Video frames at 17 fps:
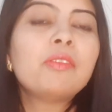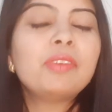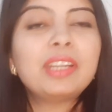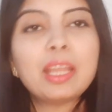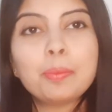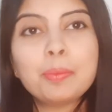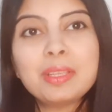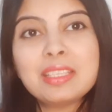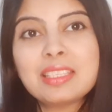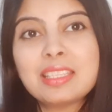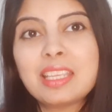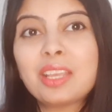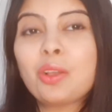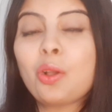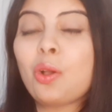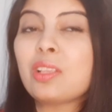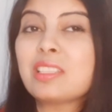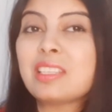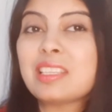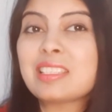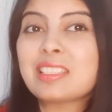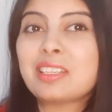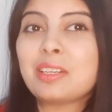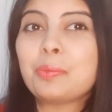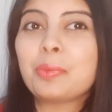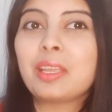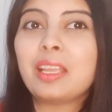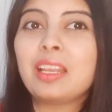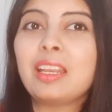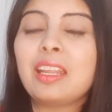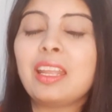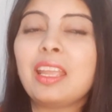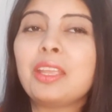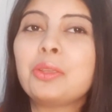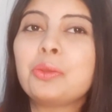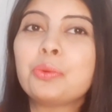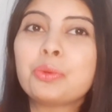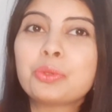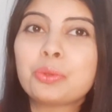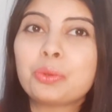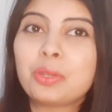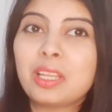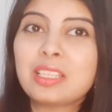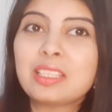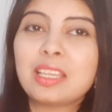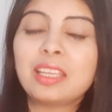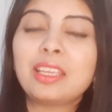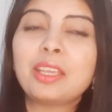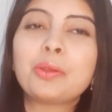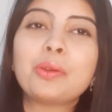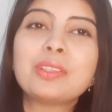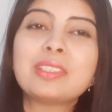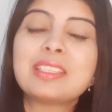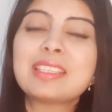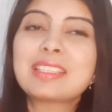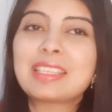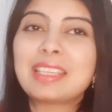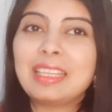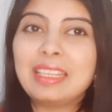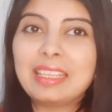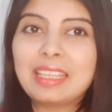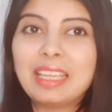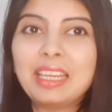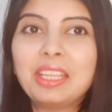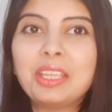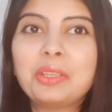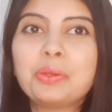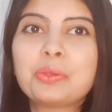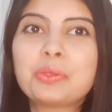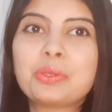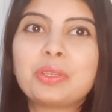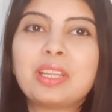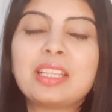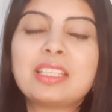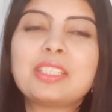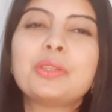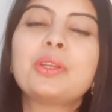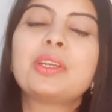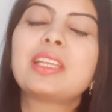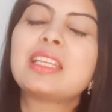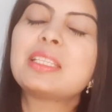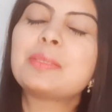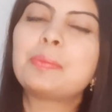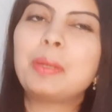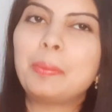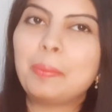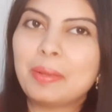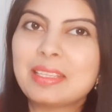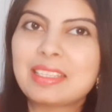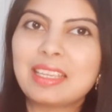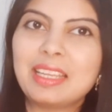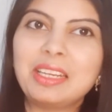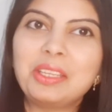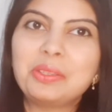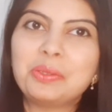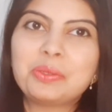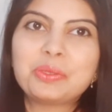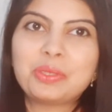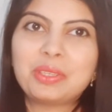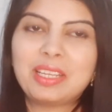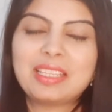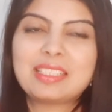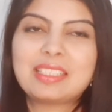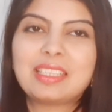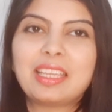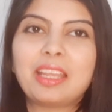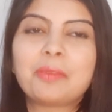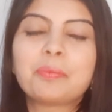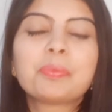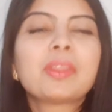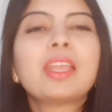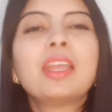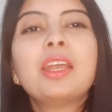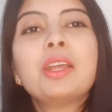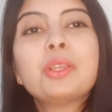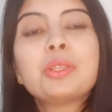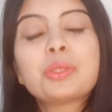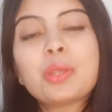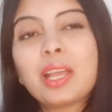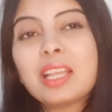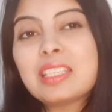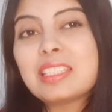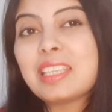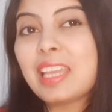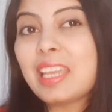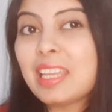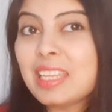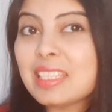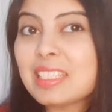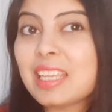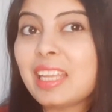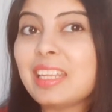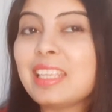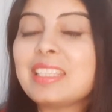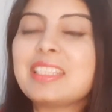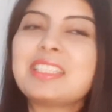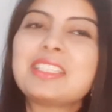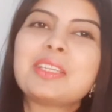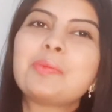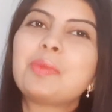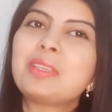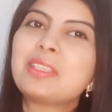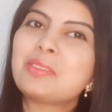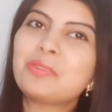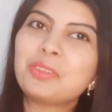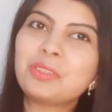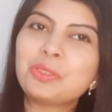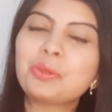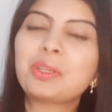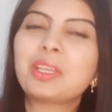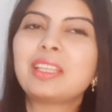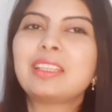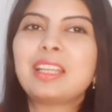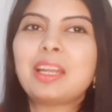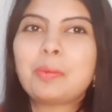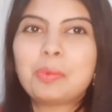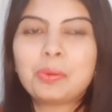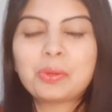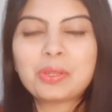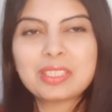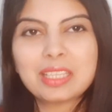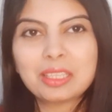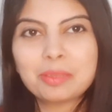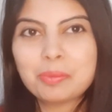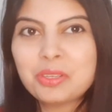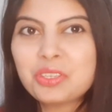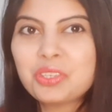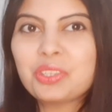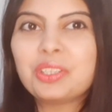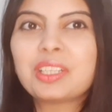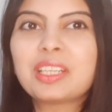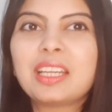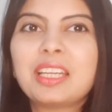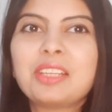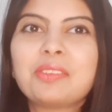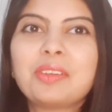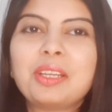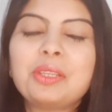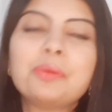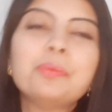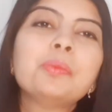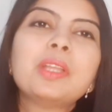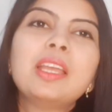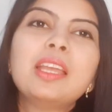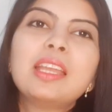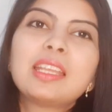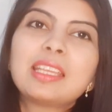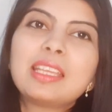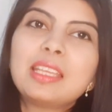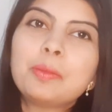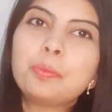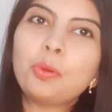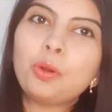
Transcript: विटामिन सी कौन से सीरम के लिए यूज़ होना चाहिए कौन से स्किन के लिए यूज़ होना चाहिए और किस पर्पज़ के लिए यूज़ होना चाहिए सो so, आज यही सारी चीज़ें मैं इस वीडियो के अंदर आप लोगों के साथ में शेयर करने वाली हूँ कि